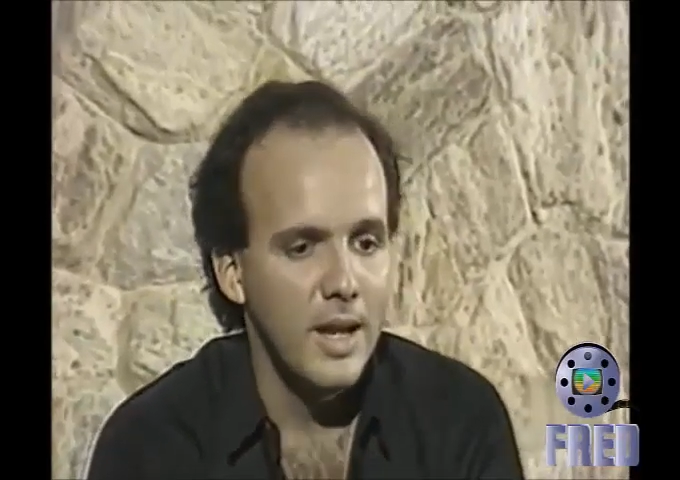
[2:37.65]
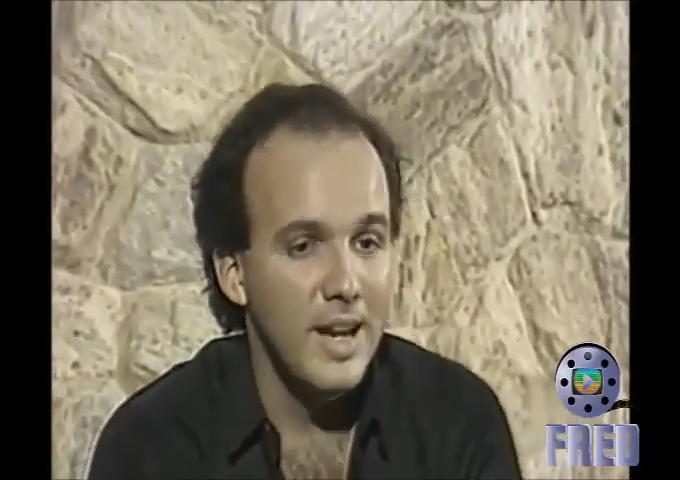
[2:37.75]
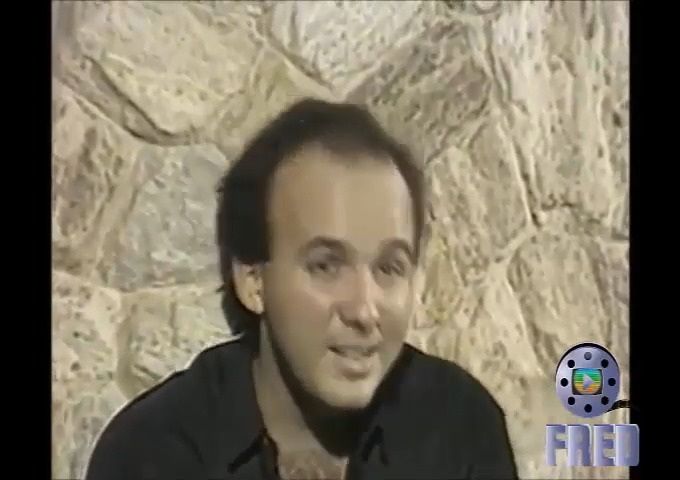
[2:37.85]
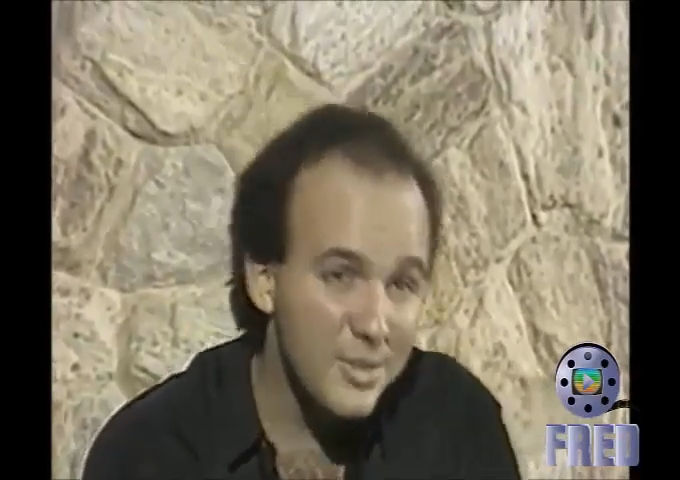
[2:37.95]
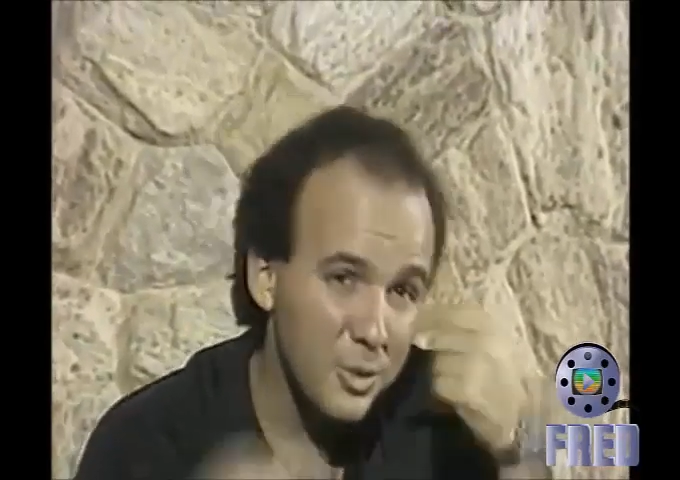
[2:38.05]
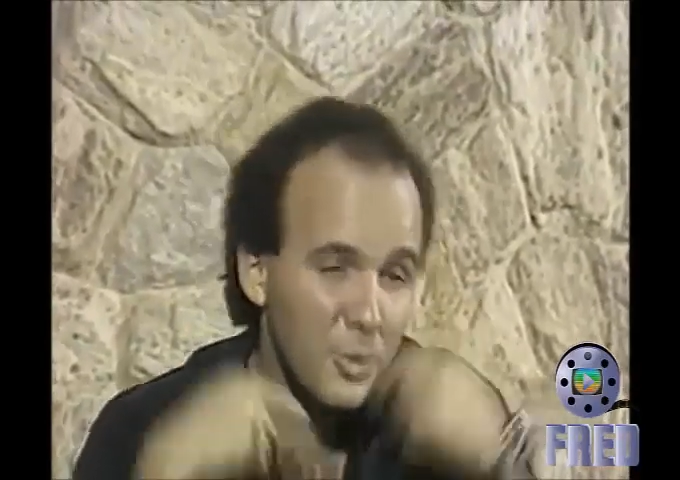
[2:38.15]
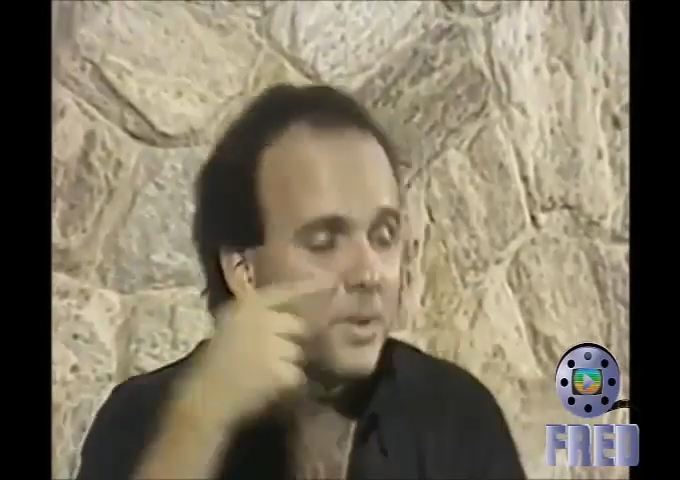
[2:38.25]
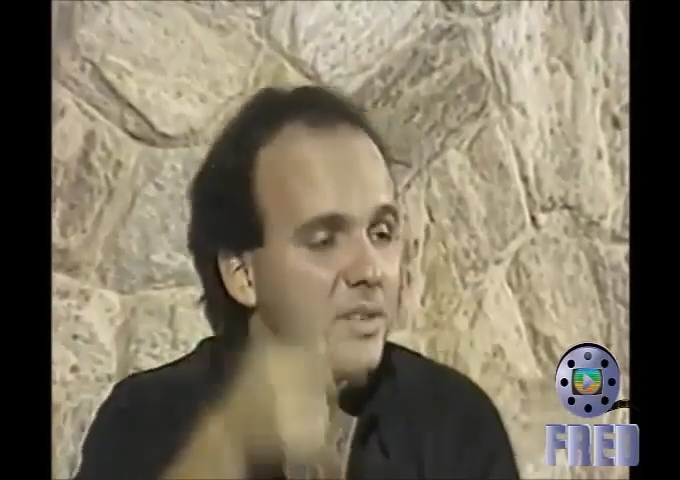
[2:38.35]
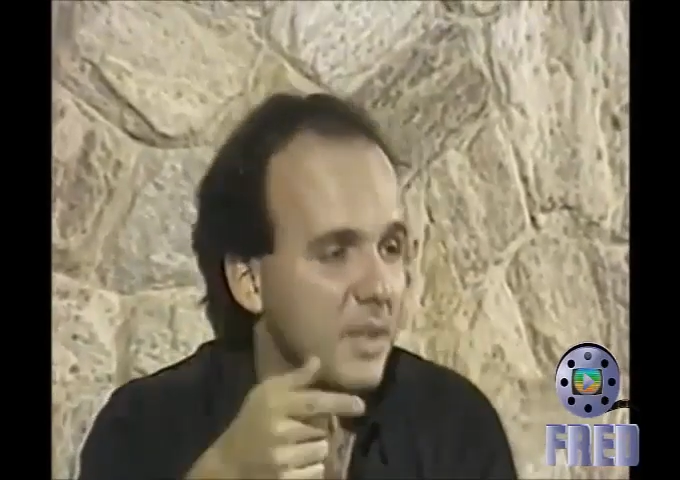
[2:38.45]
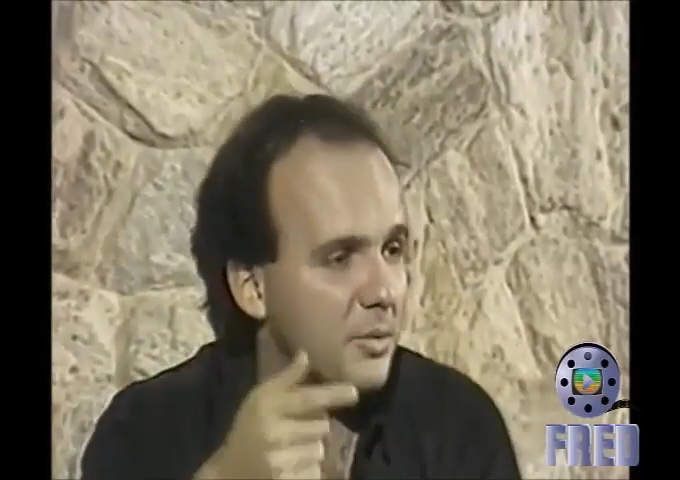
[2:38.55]
antes de eu
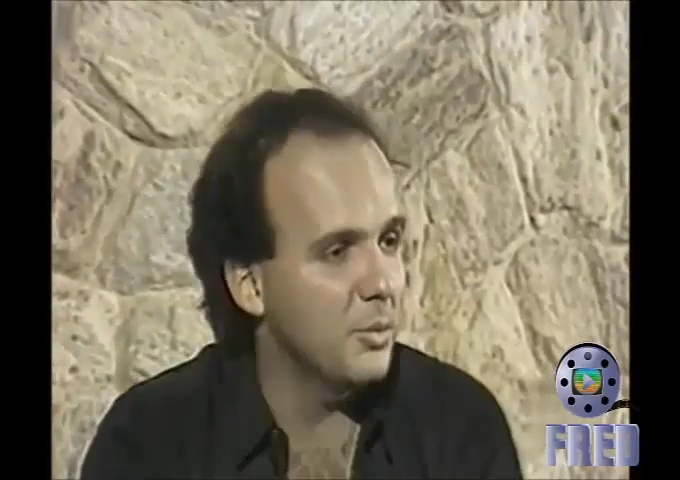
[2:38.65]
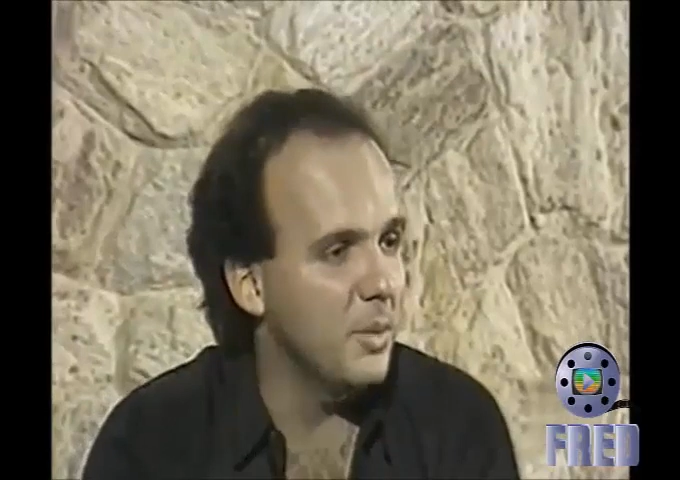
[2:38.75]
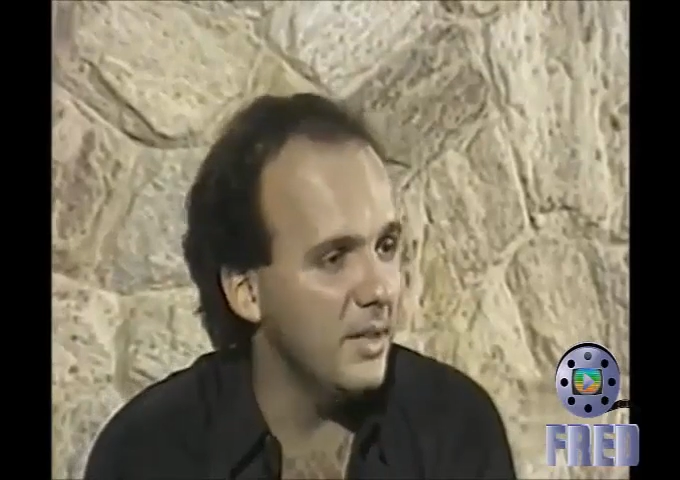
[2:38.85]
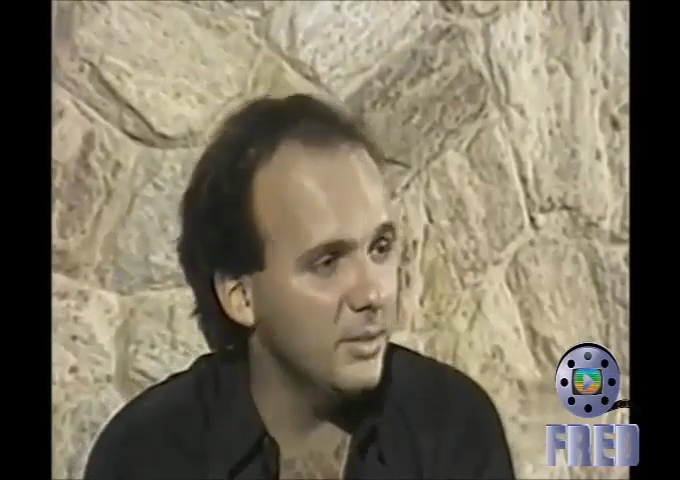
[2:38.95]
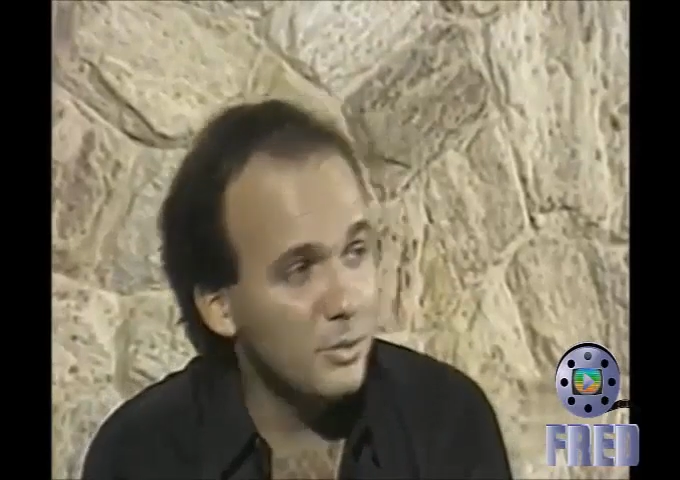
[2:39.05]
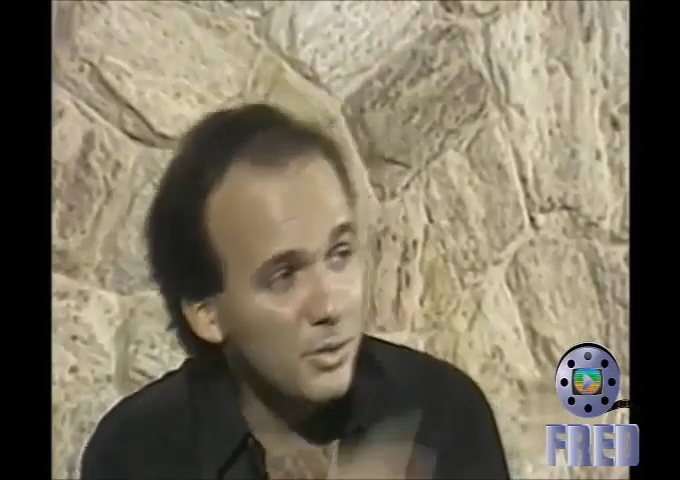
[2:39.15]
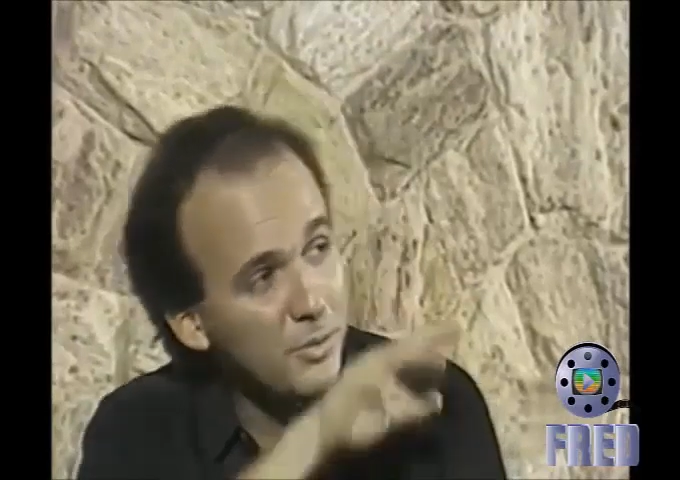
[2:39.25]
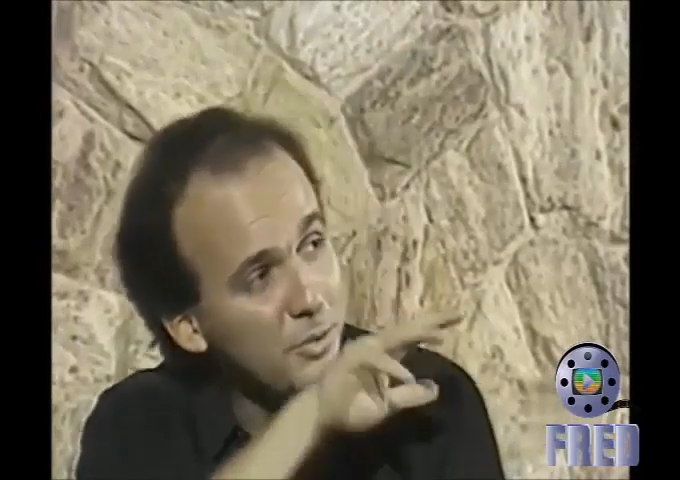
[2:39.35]
começar a filmar, então eu já